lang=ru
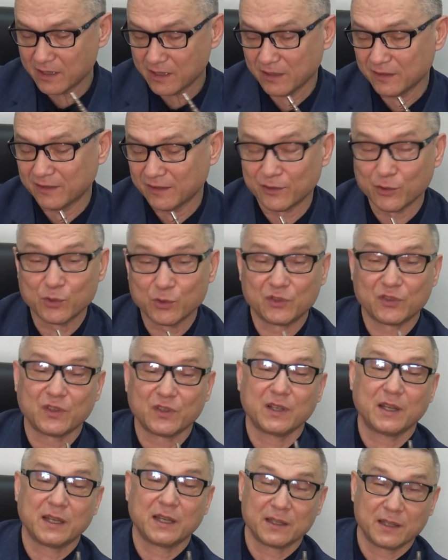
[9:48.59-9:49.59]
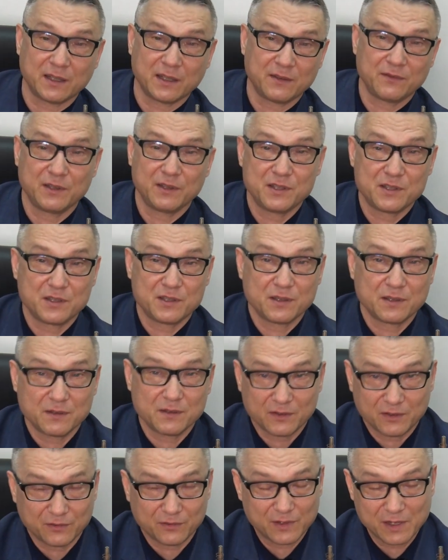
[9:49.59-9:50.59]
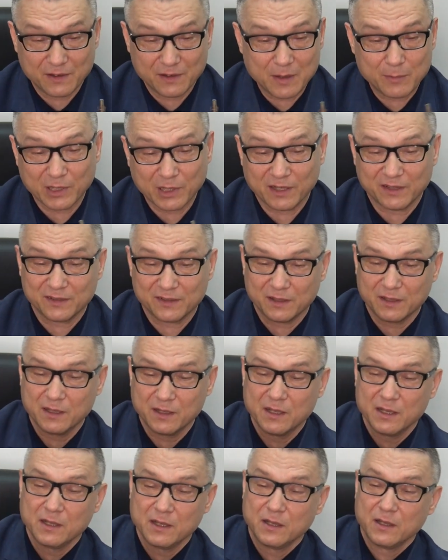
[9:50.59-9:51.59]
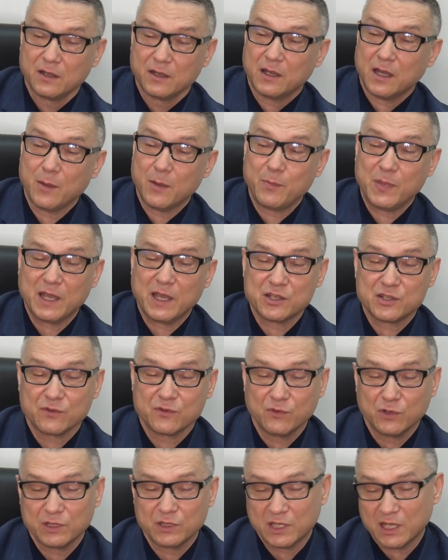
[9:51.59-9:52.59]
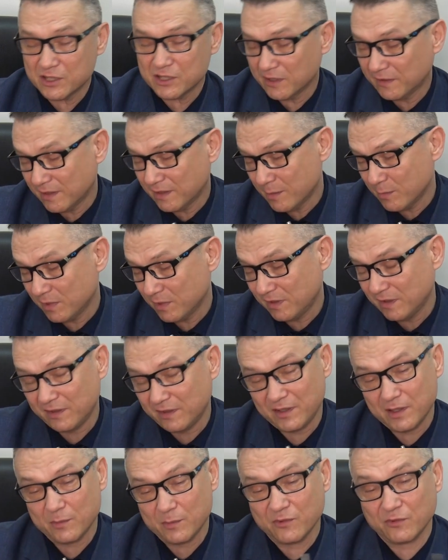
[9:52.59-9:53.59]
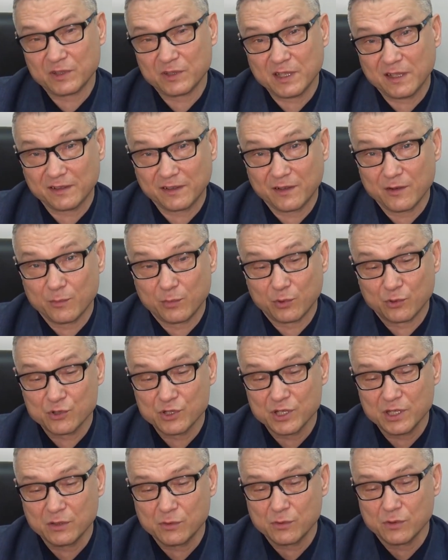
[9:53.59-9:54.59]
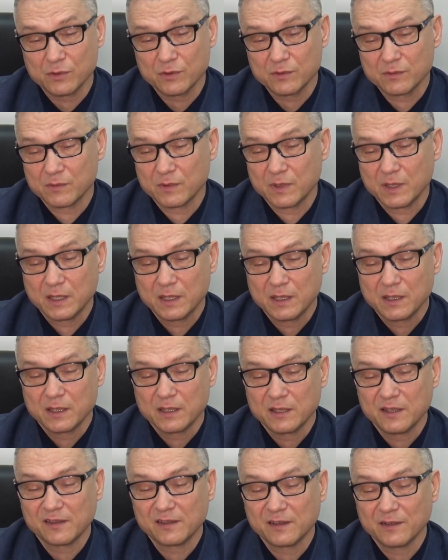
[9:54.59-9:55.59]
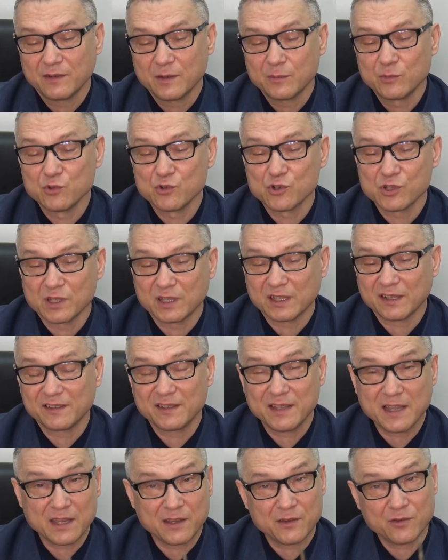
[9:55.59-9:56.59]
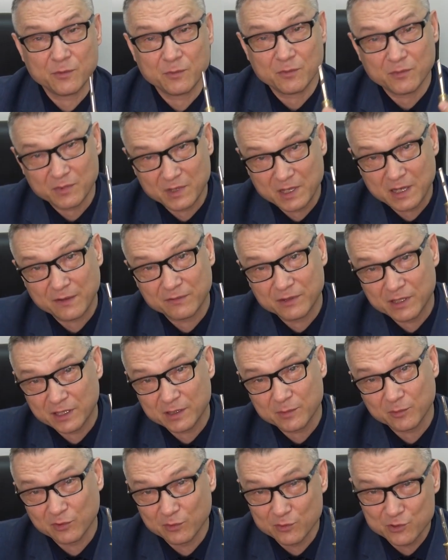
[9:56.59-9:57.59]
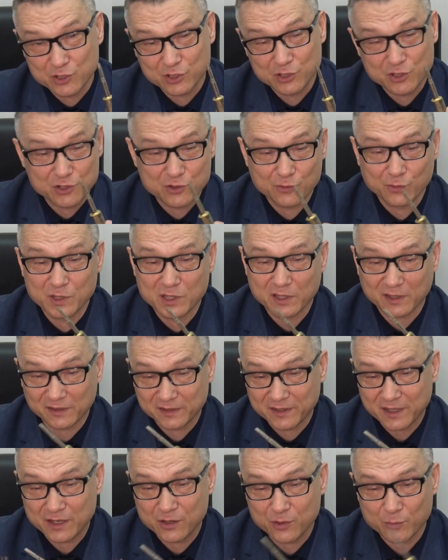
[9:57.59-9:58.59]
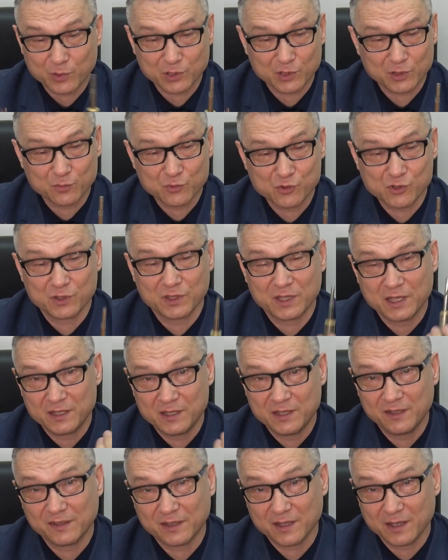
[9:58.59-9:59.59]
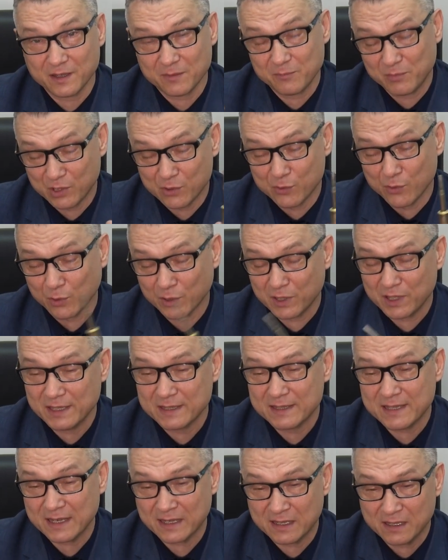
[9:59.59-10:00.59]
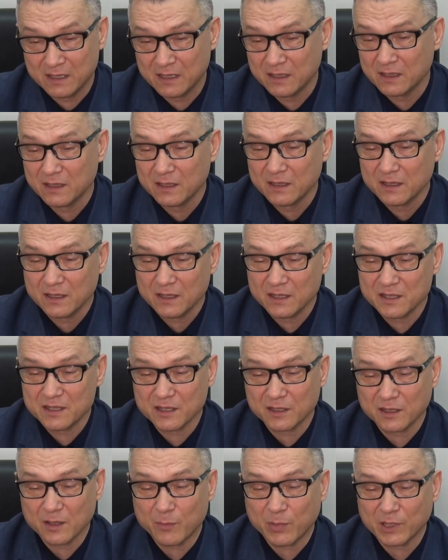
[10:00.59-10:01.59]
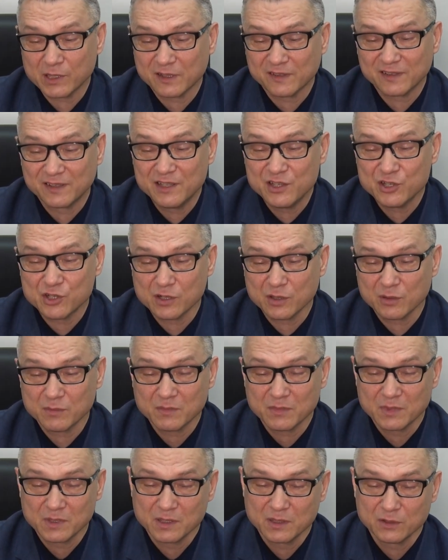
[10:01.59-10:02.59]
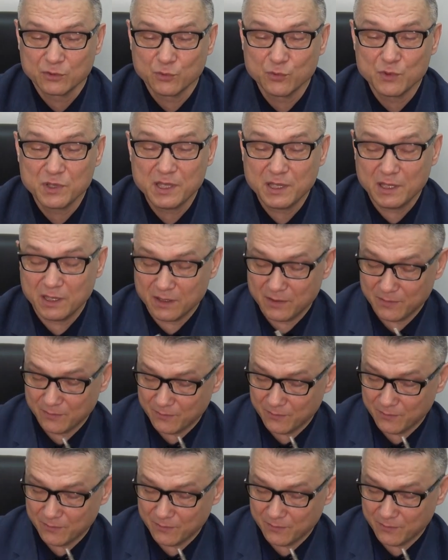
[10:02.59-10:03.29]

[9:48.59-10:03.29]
конструкция, она, видите, своеобразная. Опять же, вот та же самая система. Вытаскиваем пружинку, если вам нужно, растягиваем. Я в данном случае ничего не растягиваю, потому что на индийской пиколке и так эти клапана слишком тугие.